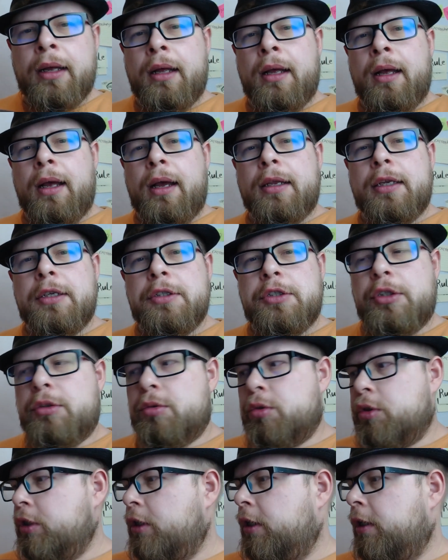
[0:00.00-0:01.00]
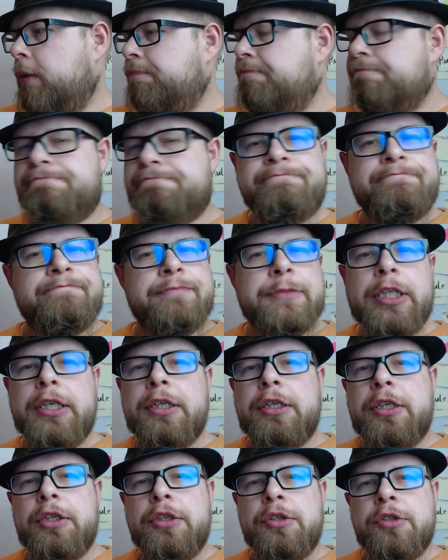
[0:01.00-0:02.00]
A na no dzisiaj to już tyle.
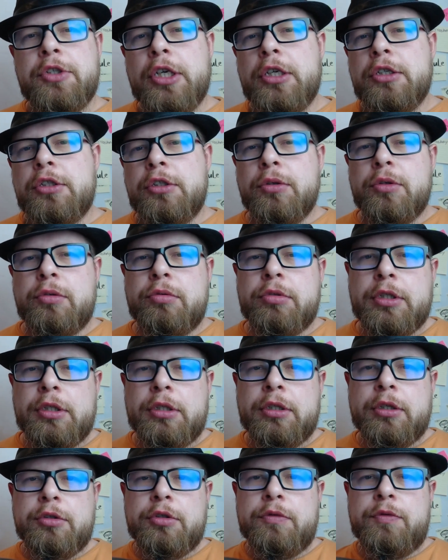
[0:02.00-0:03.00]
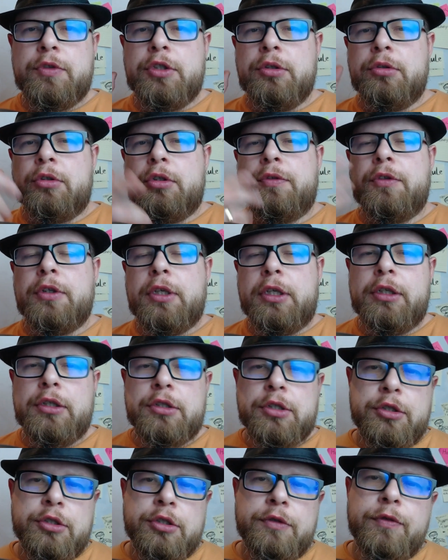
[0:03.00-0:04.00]
Dzięki, cześć, do usłyszenia oczywiście jutro w kolejnej
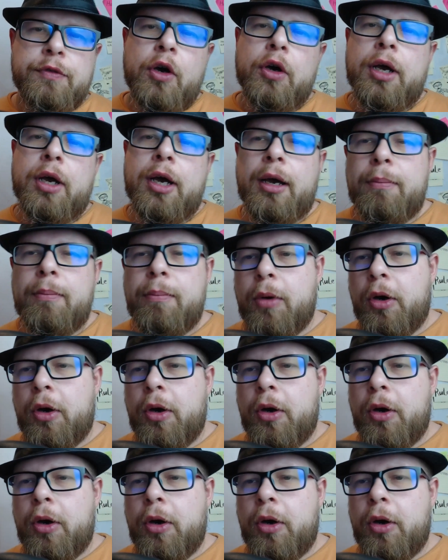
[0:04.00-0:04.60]
części vloga.